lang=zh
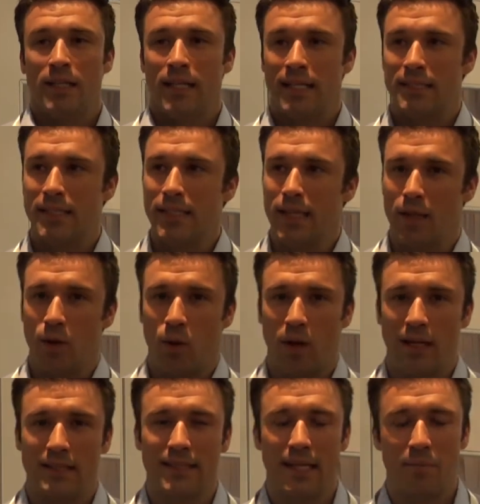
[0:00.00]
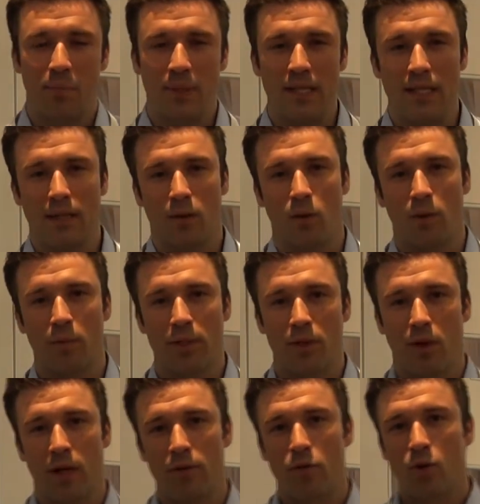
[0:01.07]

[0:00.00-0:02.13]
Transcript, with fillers: 那今年的话，在 P 的我们有很